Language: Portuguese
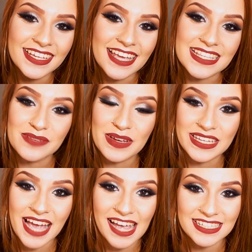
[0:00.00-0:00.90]
E essa
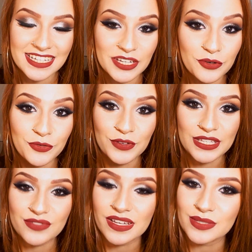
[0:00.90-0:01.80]
maquiagem eu
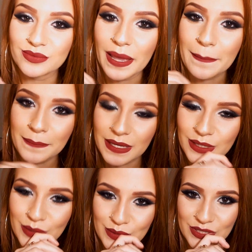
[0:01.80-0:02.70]
fiz faz um
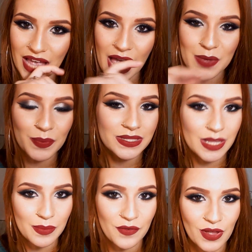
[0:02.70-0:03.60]
tempinho já e
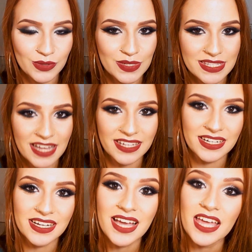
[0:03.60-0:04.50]
postei uma foto no
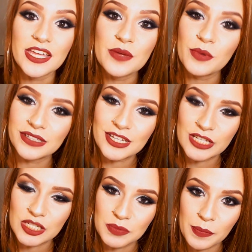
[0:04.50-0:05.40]
Instagram e muita
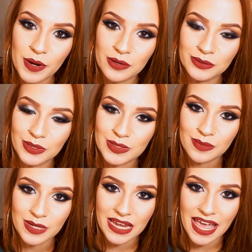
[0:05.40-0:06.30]
gente me perguntou
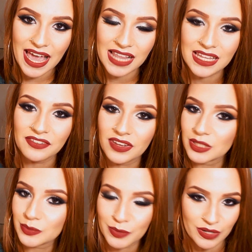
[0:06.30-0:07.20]
sobre ela,
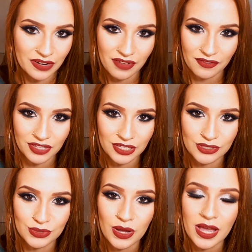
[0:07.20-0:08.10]
falando pra eu gravar
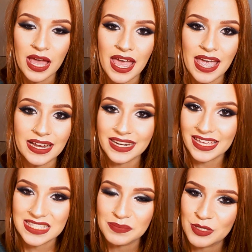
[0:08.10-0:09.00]
vídeo. É,
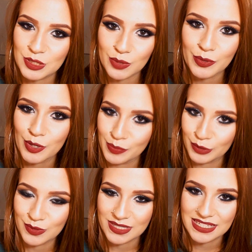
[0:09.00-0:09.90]
clientes pediram pra eu
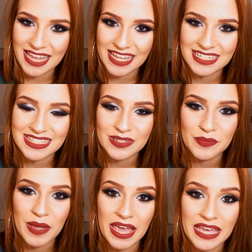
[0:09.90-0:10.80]
reproduzir nelas
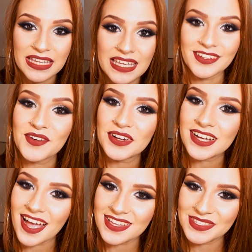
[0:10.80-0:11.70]
também. Então
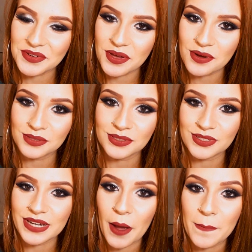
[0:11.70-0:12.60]
cá estou eu com o
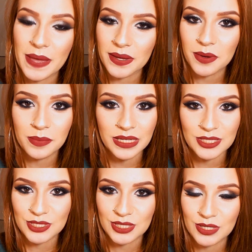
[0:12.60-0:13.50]
tutorial bem
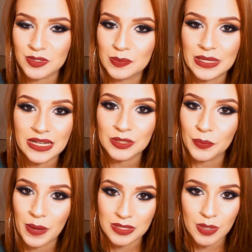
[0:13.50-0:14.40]
completinho, explicando
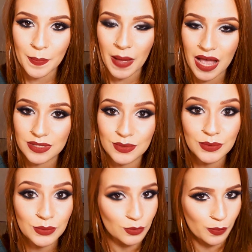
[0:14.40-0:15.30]
passo a passo
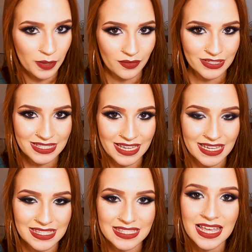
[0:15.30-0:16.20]
tudo pra
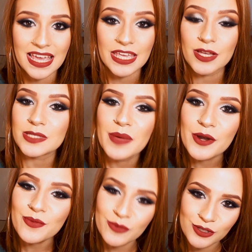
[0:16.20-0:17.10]
vocês. E eu
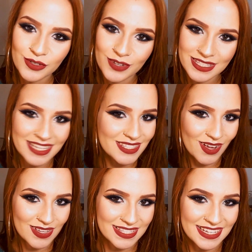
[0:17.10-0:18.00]
espero muito que vocês
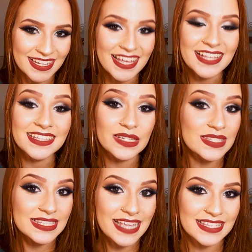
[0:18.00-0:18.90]
gostem. Não
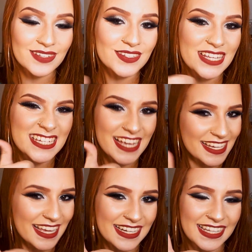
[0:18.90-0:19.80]
se esqueçam de deixar
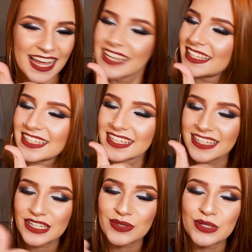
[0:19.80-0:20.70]
aquele like aqui,
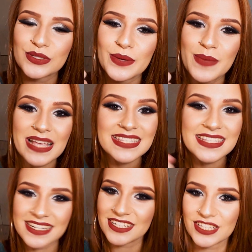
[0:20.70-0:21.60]
que isso ajuda
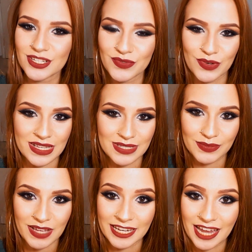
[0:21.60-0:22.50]
bastante na divulgação
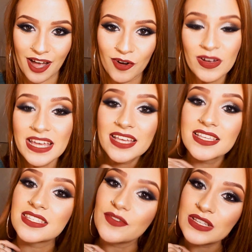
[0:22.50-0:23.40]
do canal.
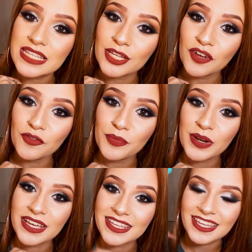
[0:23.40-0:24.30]
E se você é novo
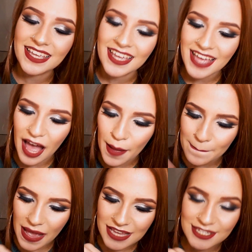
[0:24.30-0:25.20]
por aqui,
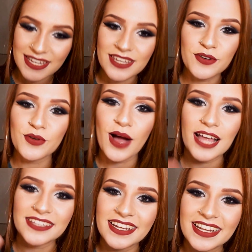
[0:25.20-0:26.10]
abaixa aí
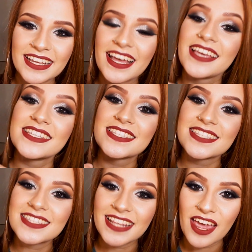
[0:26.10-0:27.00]
a telinha e se
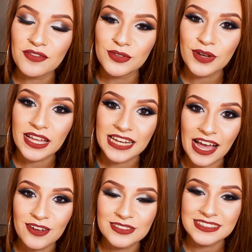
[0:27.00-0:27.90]
inscreve no
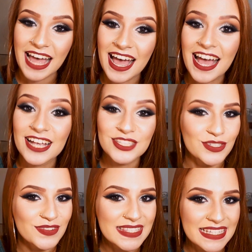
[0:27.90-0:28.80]
canal, tá?
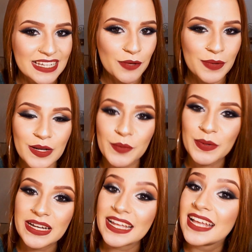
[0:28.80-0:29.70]
Ativa o sininho pra não
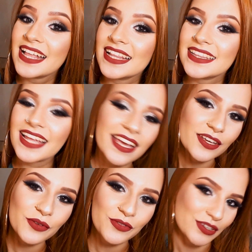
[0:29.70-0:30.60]
perder nenhum